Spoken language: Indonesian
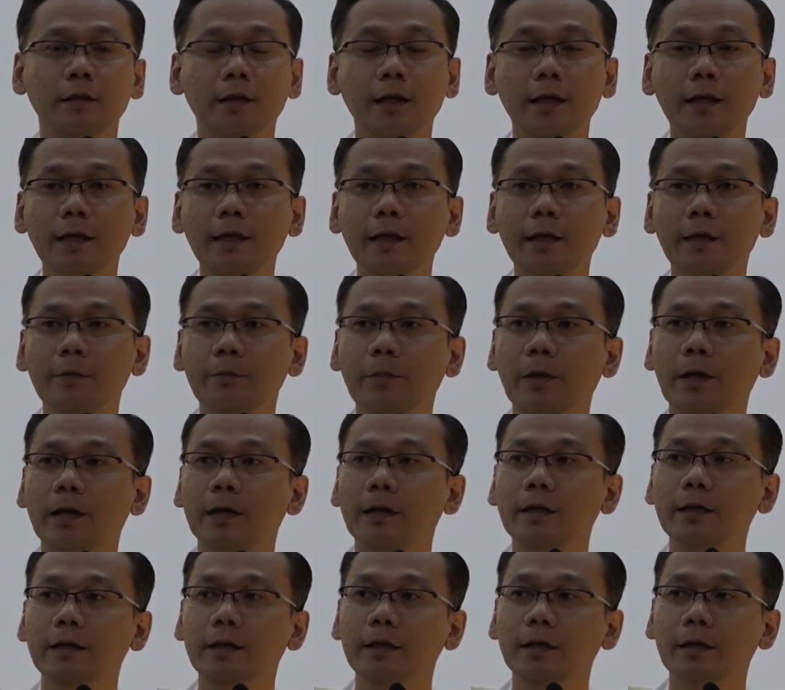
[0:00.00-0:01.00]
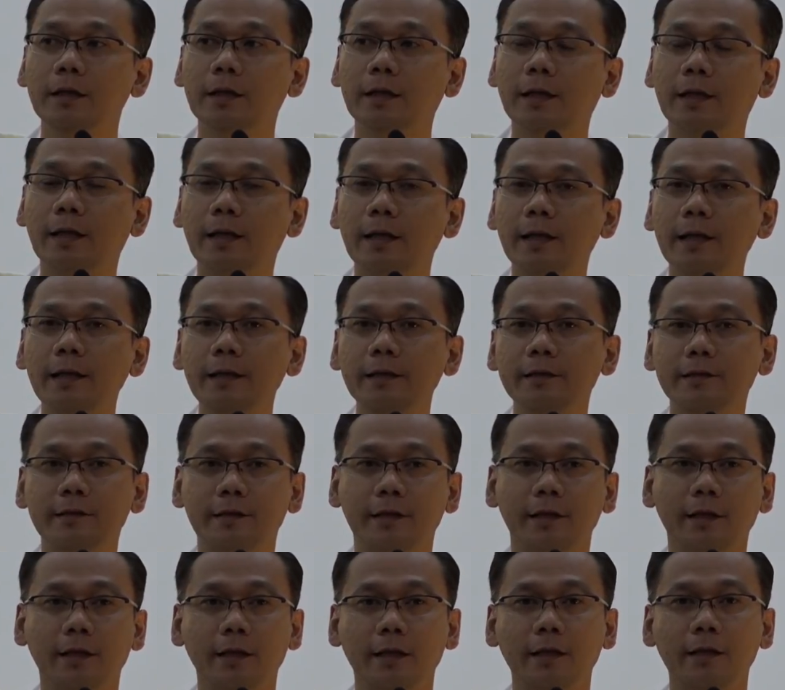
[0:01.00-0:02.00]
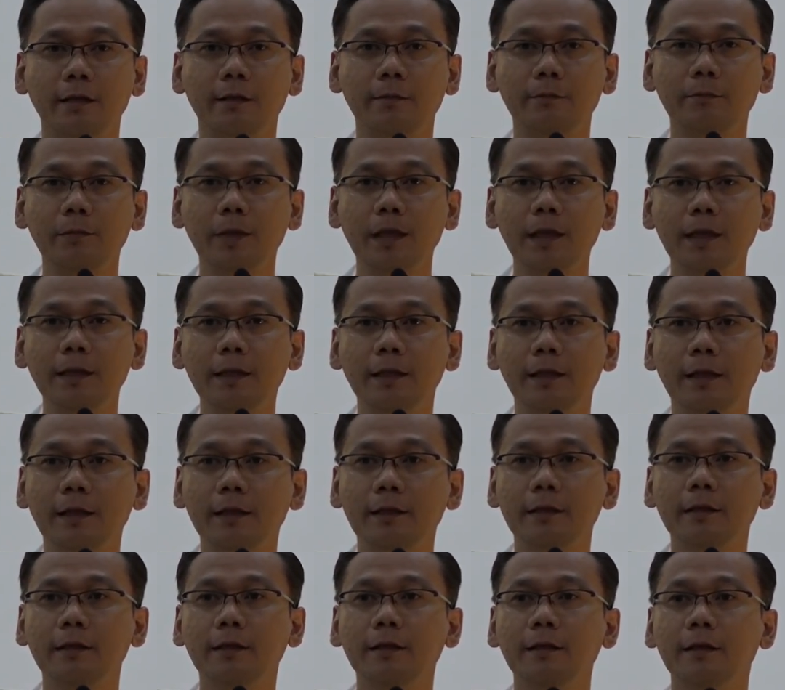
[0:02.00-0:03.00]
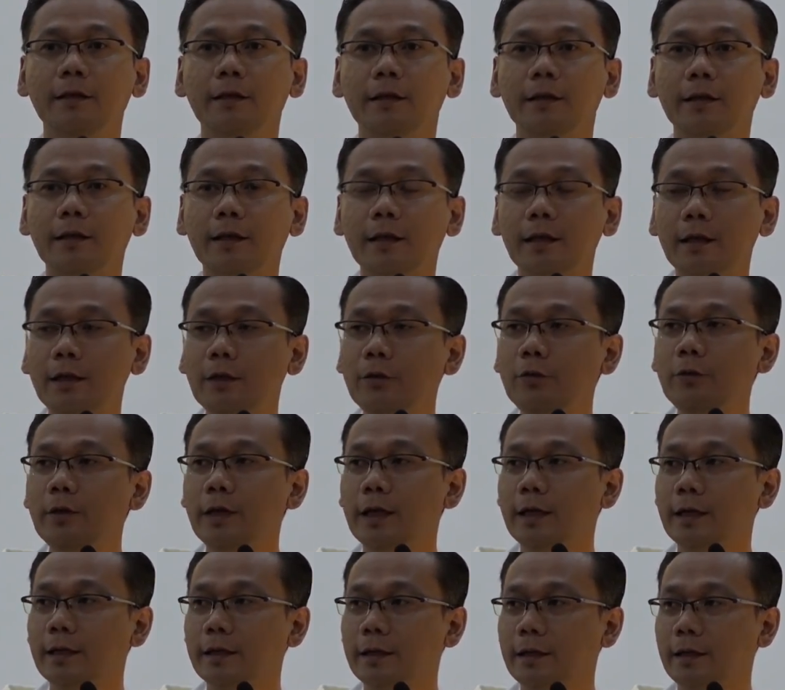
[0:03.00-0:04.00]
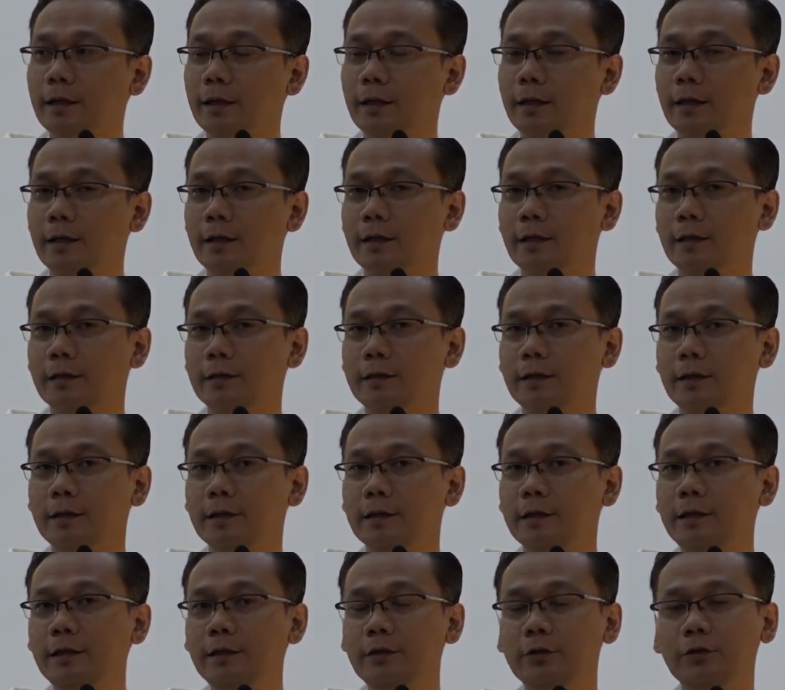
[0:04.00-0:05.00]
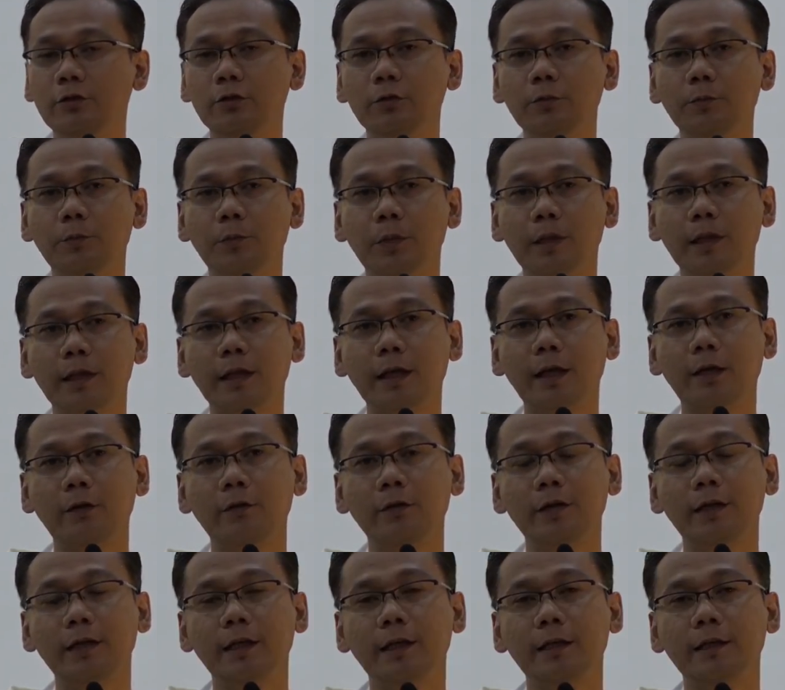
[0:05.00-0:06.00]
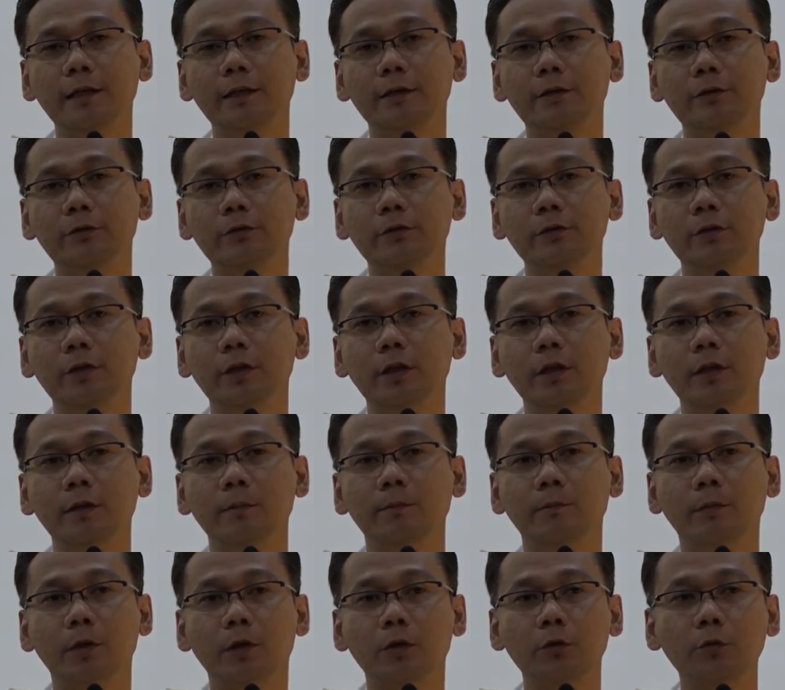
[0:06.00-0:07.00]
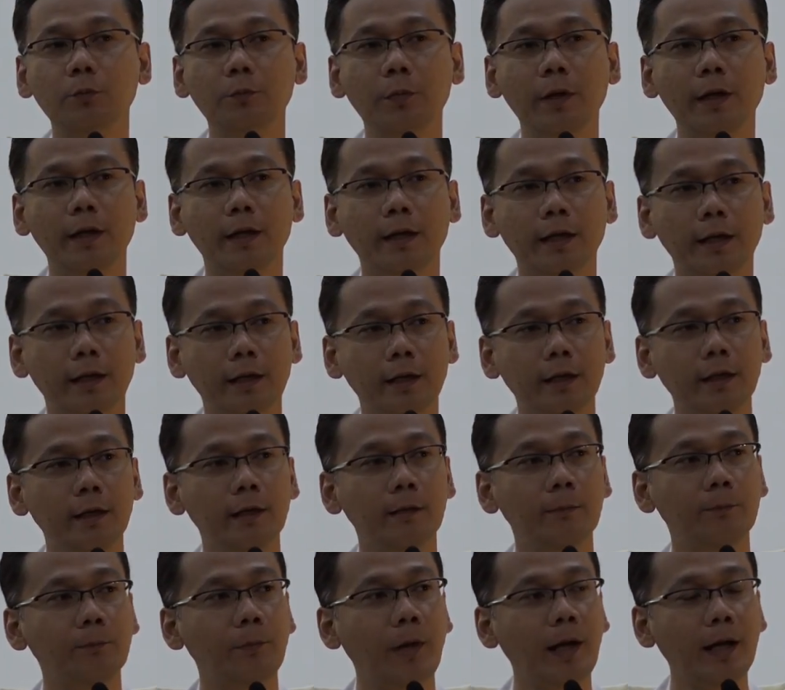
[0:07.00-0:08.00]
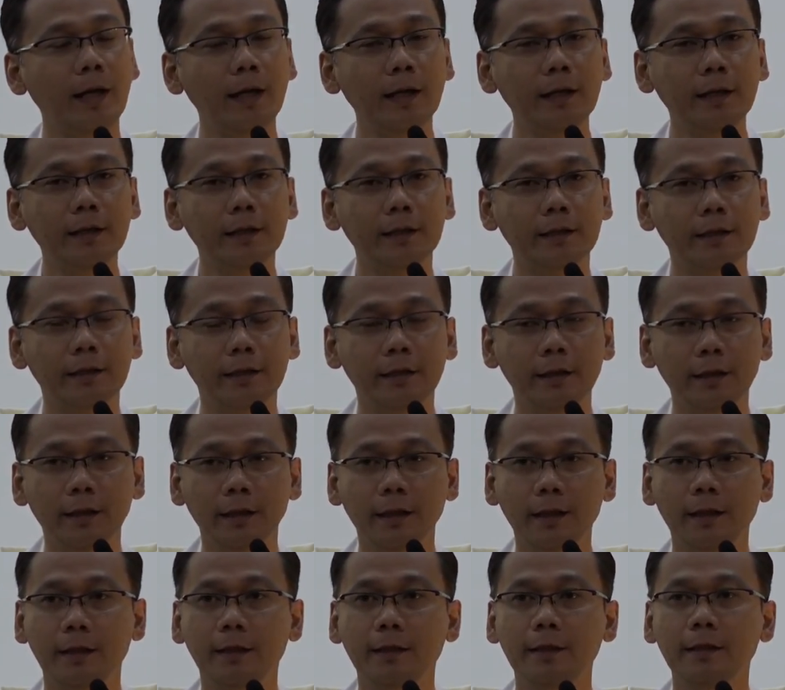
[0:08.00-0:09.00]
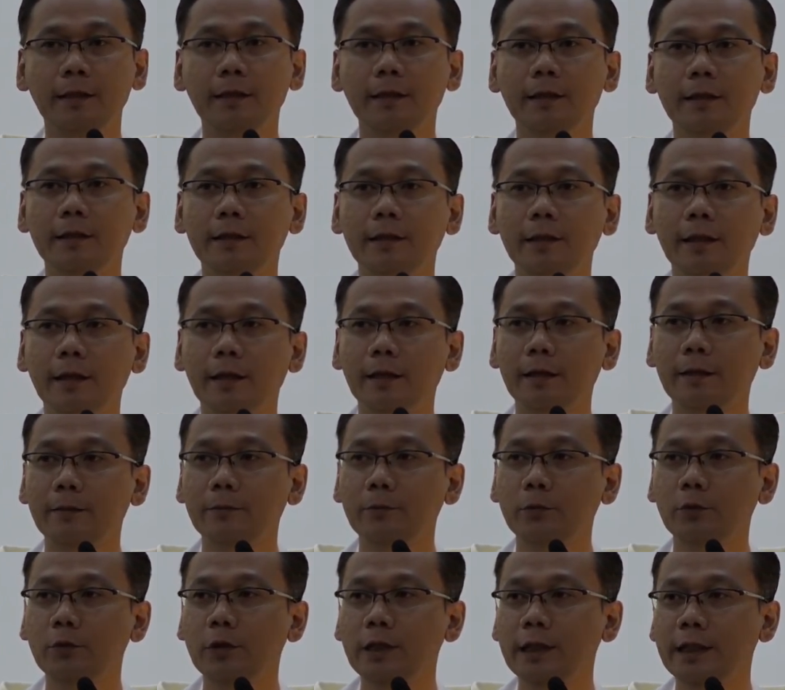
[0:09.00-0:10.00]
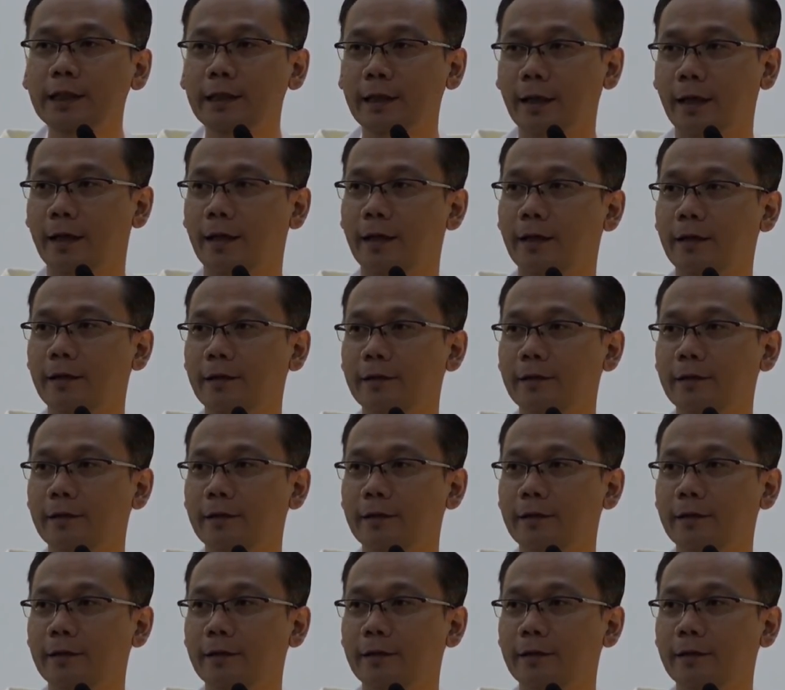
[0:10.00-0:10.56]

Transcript: Karena apa? Gereja melihat keluarga dan hidup perkawinan itu merupakan panggilan yang mulia.